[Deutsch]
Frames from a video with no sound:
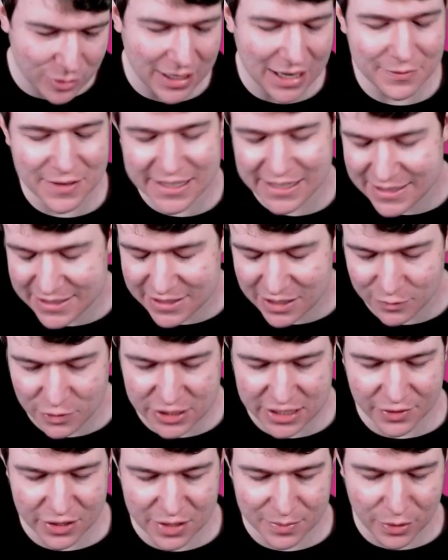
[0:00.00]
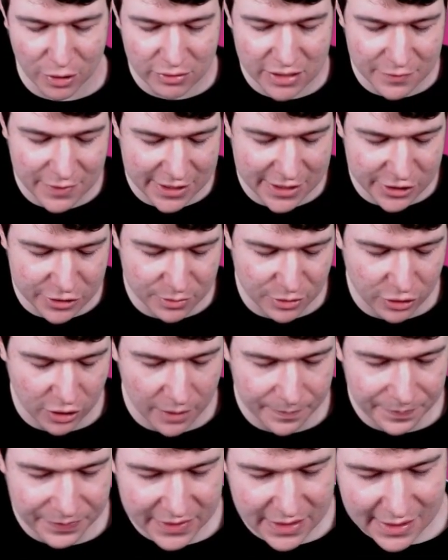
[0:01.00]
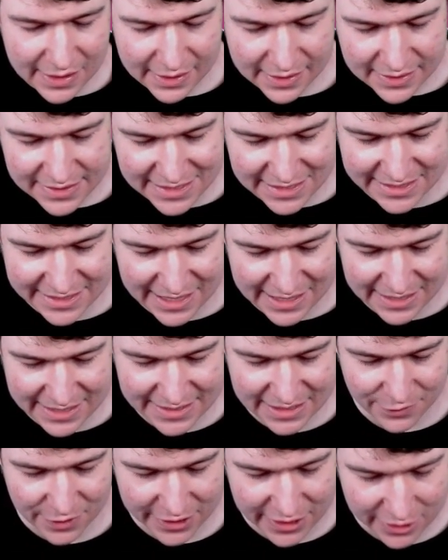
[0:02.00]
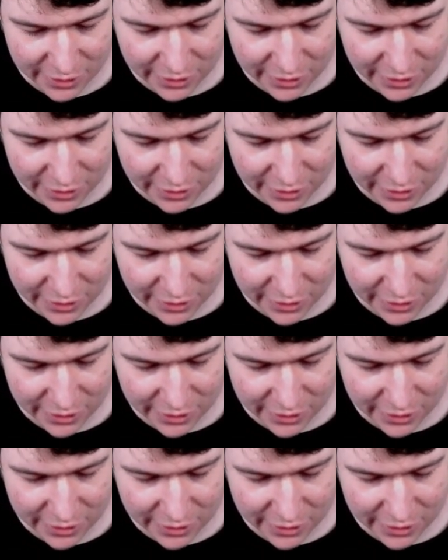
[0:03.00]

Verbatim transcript: rein, weil ich ganz genau wusste, er würde Bowler Value bekommen. Das heißt, ich zeige jetzt einfach hier